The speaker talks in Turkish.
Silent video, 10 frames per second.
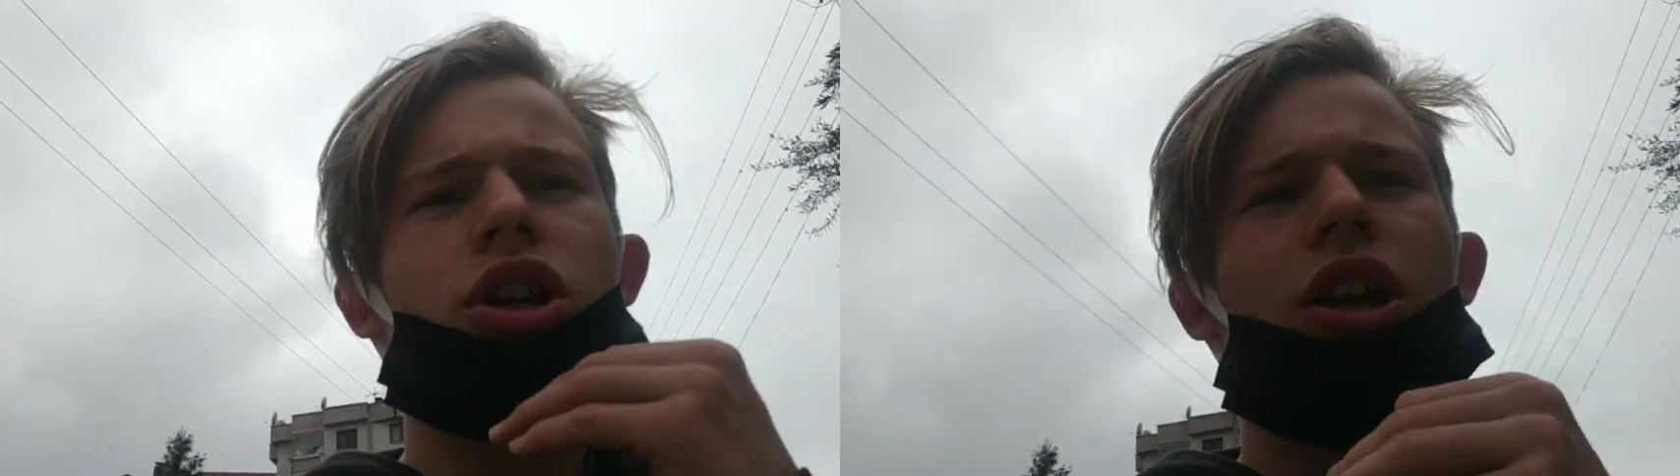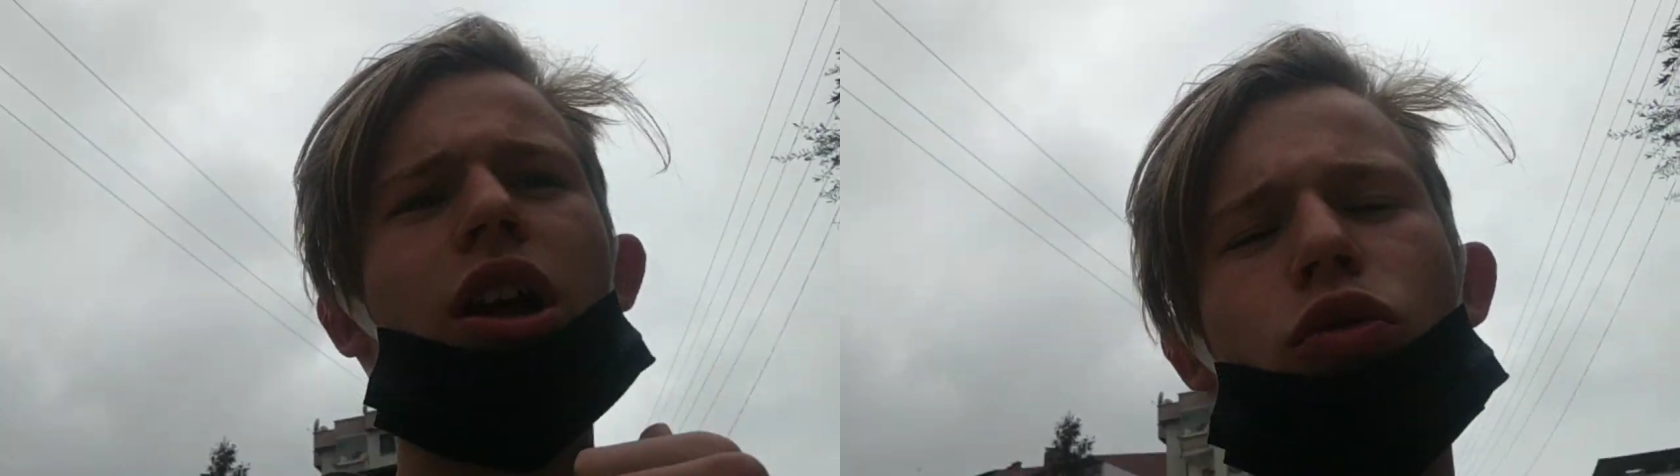
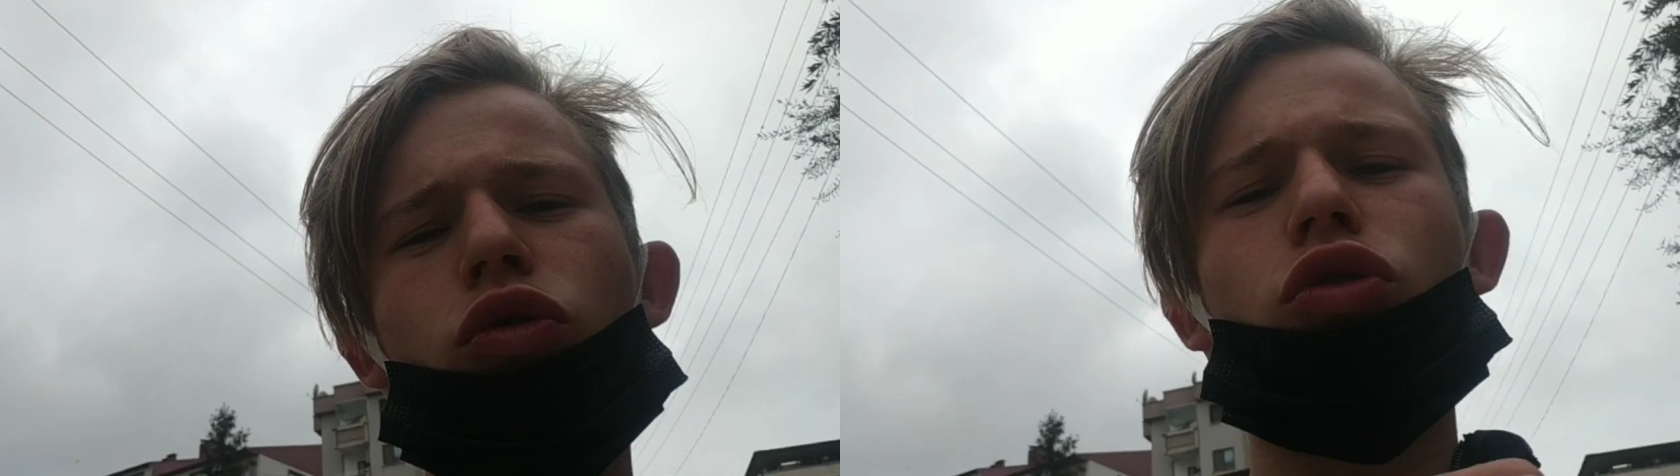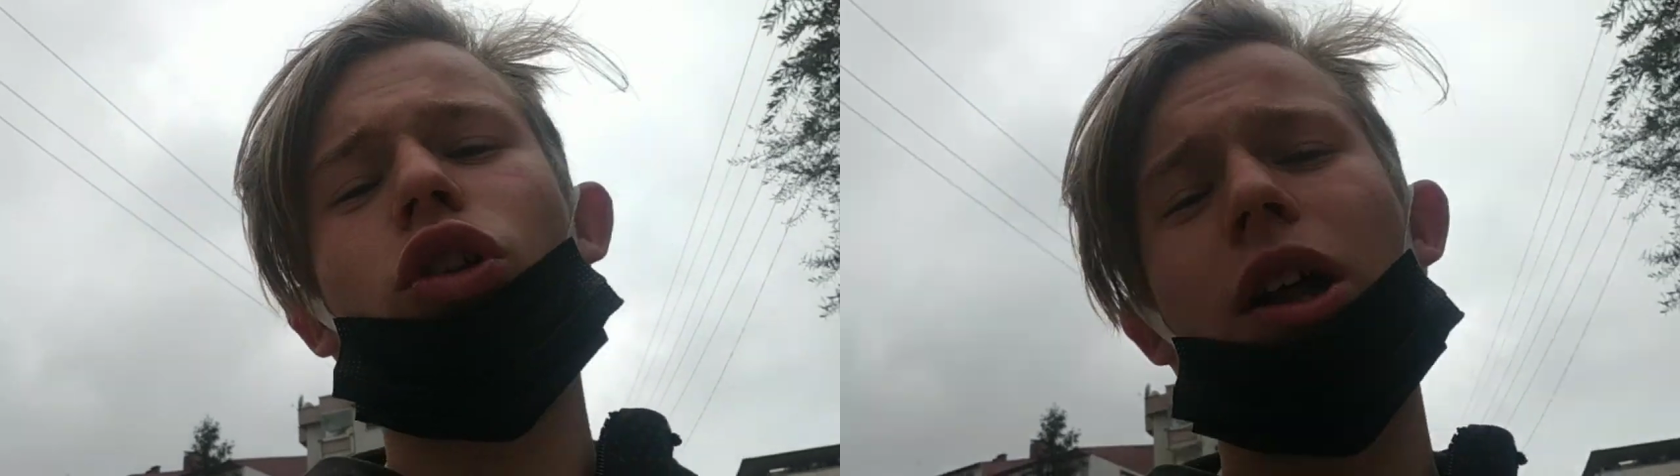şeyler
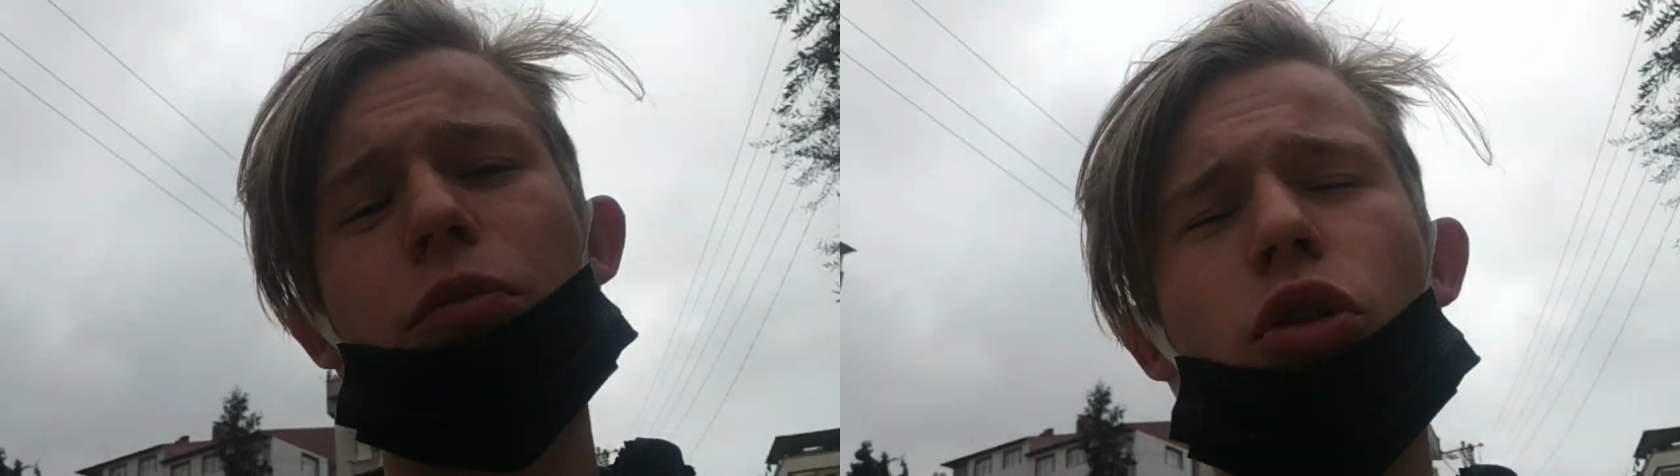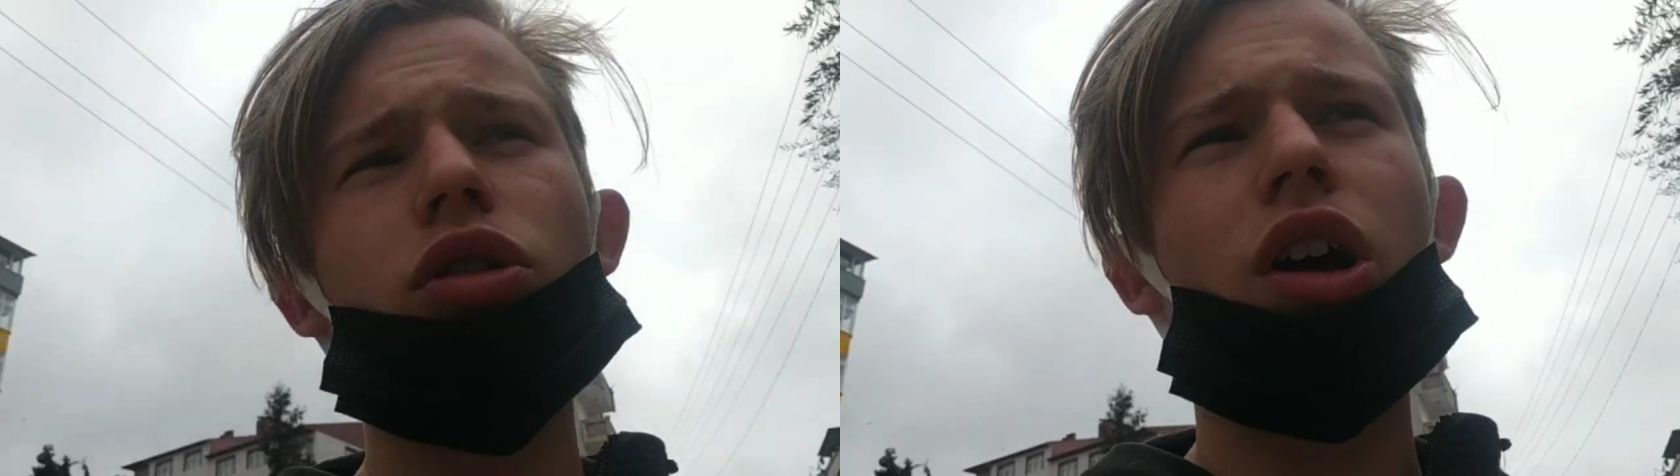
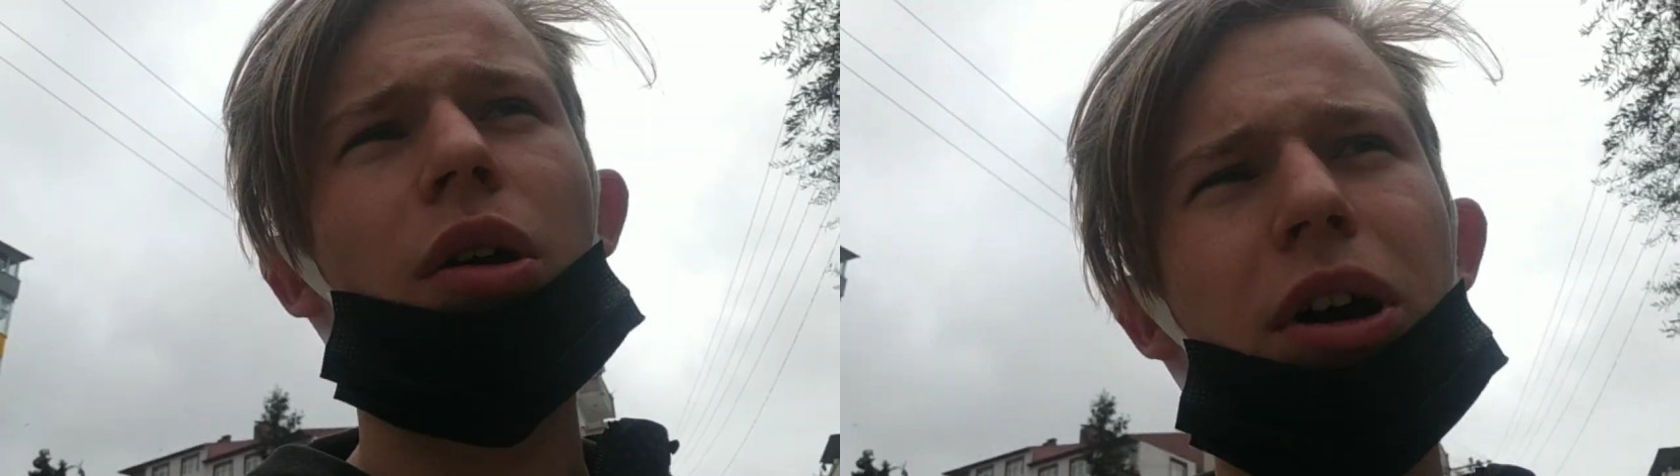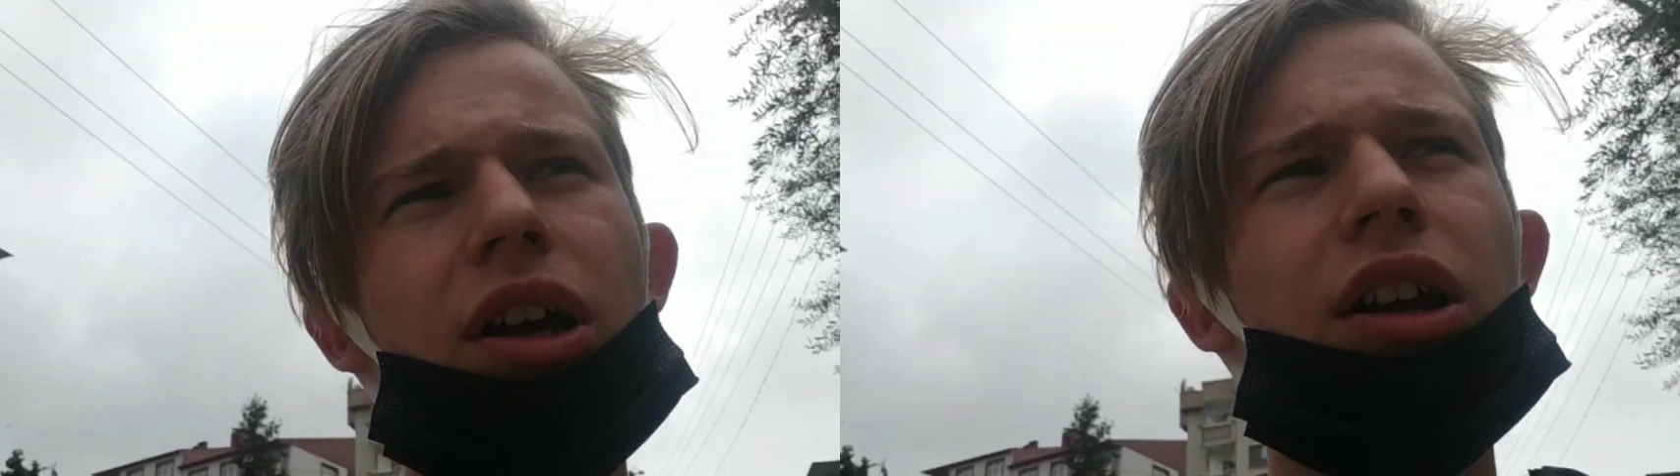uygulanmıyor
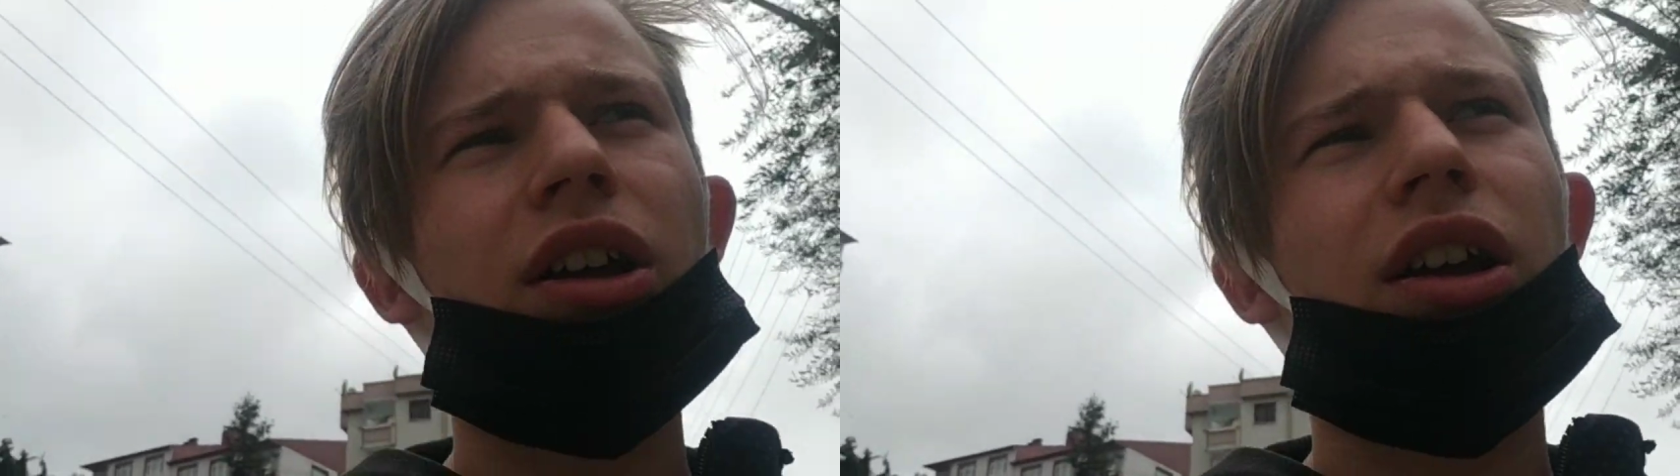ama